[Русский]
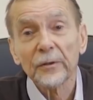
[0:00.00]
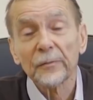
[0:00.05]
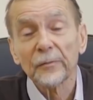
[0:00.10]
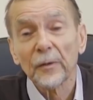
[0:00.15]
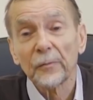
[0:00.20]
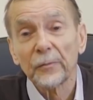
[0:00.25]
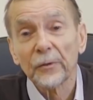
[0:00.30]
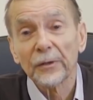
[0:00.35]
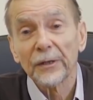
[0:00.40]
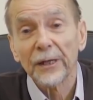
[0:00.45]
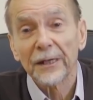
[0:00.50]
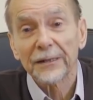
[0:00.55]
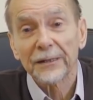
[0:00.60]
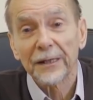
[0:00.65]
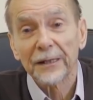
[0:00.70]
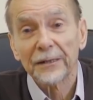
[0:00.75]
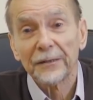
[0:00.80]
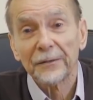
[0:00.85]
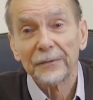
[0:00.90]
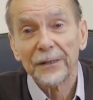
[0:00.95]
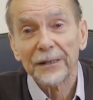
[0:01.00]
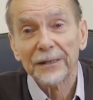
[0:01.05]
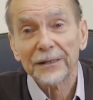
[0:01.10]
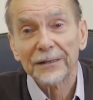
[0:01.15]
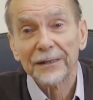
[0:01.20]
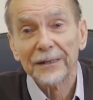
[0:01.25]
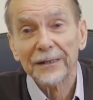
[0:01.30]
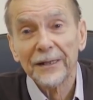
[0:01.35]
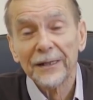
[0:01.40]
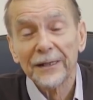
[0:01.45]
Будем наблюдать, как
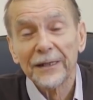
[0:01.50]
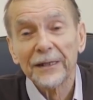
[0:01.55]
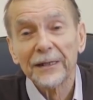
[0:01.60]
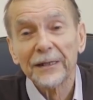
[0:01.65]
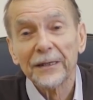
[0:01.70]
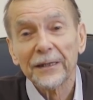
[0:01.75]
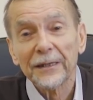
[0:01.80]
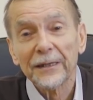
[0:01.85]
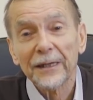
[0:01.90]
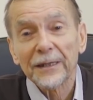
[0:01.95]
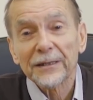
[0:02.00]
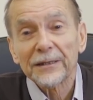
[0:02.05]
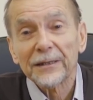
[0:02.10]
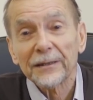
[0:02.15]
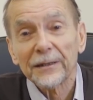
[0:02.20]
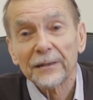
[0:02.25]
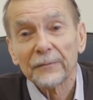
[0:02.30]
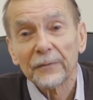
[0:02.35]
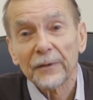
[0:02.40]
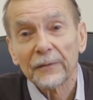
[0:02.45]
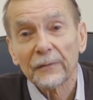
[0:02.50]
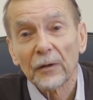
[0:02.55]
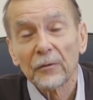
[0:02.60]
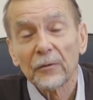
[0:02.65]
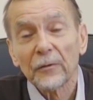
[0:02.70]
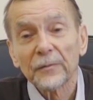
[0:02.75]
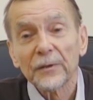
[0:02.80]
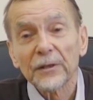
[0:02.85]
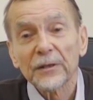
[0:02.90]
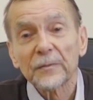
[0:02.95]
говорится. И я в
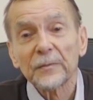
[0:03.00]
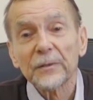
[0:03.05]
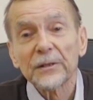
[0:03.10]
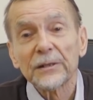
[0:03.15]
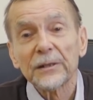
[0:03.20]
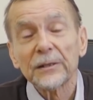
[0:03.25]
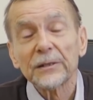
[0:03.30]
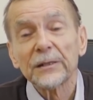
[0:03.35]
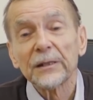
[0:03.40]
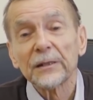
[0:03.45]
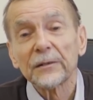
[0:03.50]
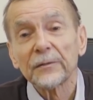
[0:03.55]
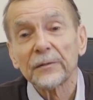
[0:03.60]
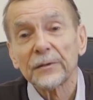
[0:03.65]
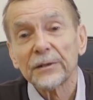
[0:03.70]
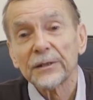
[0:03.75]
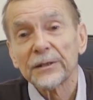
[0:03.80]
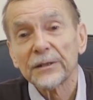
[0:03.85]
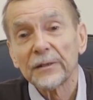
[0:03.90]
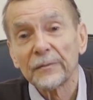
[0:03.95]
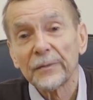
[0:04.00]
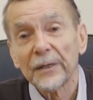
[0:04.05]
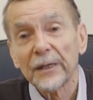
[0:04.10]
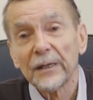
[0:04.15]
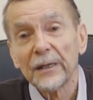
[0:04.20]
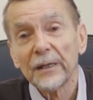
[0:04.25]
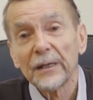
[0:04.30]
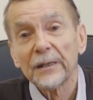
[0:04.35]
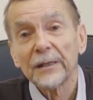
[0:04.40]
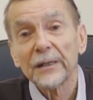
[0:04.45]
каком-то смысле делаю на
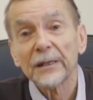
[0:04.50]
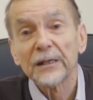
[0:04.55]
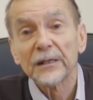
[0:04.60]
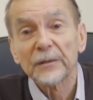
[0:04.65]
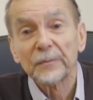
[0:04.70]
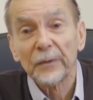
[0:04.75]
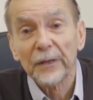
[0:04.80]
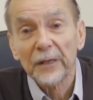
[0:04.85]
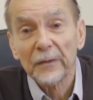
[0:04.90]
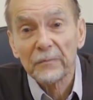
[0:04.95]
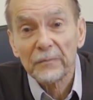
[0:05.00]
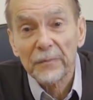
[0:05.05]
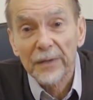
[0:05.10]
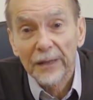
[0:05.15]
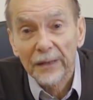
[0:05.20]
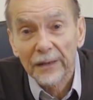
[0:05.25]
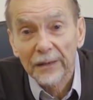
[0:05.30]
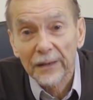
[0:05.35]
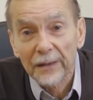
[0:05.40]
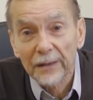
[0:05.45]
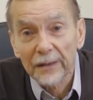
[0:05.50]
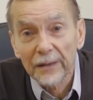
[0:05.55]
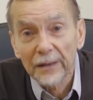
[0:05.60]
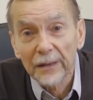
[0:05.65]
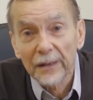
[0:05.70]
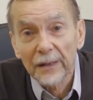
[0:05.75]
себе эксперименты.